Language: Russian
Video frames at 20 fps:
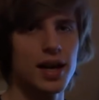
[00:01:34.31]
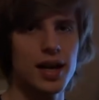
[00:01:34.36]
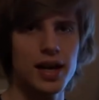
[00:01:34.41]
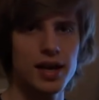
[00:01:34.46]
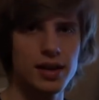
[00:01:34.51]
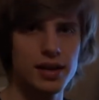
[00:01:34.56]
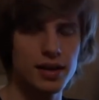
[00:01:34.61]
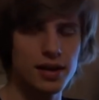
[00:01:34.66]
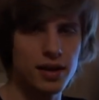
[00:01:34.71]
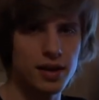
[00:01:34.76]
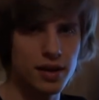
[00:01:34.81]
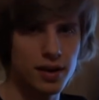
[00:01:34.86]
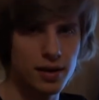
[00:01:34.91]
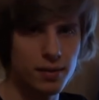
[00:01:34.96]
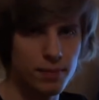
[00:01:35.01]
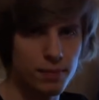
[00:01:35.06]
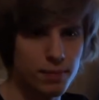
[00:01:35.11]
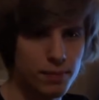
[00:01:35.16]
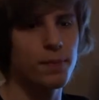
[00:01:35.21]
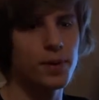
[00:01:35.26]

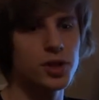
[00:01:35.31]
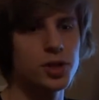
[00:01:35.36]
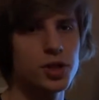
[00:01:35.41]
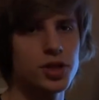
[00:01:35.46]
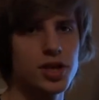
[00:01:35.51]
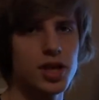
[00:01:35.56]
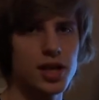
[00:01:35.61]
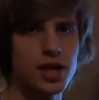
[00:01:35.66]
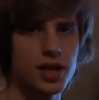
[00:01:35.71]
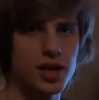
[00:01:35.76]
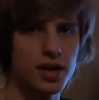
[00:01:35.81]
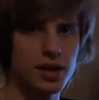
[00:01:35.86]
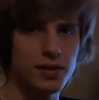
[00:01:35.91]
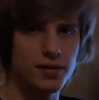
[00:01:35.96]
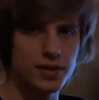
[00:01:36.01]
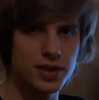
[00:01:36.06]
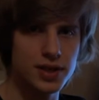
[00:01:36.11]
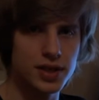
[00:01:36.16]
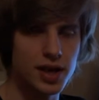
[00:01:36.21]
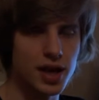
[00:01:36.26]
это почтение к
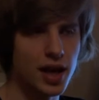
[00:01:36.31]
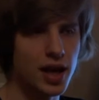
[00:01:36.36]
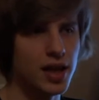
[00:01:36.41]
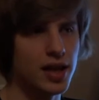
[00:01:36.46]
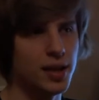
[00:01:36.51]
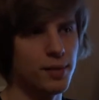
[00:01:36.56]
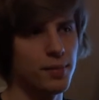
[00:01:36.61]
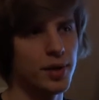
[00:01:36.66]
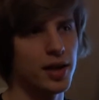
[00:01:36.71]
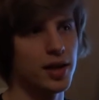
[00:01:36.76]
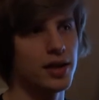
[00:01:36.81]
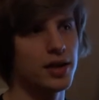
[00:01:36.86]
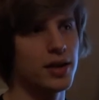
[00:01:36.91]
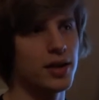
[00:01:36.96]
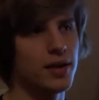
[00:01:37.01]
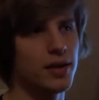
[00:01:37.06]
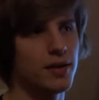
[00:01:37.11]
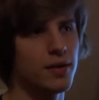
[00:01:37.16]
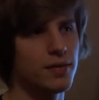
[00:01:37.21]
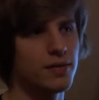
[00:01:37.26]
ветеранам,
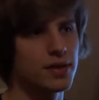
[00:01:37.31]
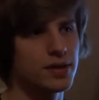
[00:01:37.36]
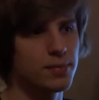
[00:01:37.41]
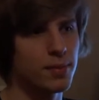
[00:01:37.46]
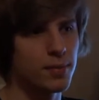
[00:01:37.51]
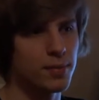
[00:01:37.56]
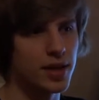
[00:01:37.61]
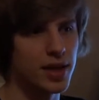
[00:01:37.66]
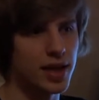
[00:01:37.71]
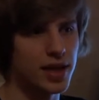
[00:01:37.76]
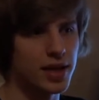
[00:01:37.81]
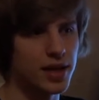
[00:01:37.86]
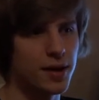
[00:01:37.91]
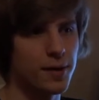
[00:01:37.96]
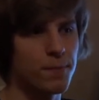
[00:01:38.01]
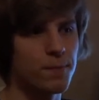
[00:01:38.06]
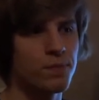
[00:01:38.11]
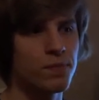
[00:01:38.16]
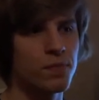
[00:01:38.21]
это воспоминания